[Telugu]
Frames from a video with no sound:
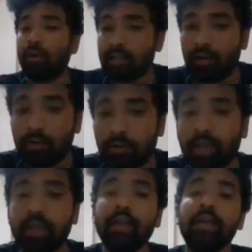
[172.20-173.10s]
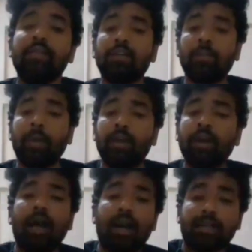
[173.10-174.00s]
అవకాశాలు ఉంటున్నాయి
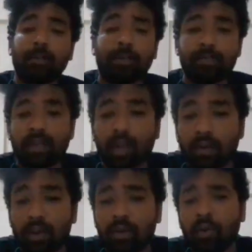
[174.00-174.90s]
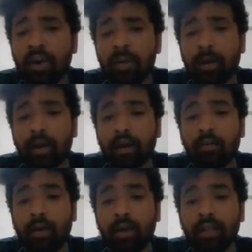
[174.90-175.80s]
దాంతోపాటుగా అనంతపురం జిల్లాలోని కొన్ని
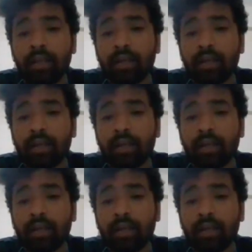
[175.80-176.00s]
భాగాలు అంటే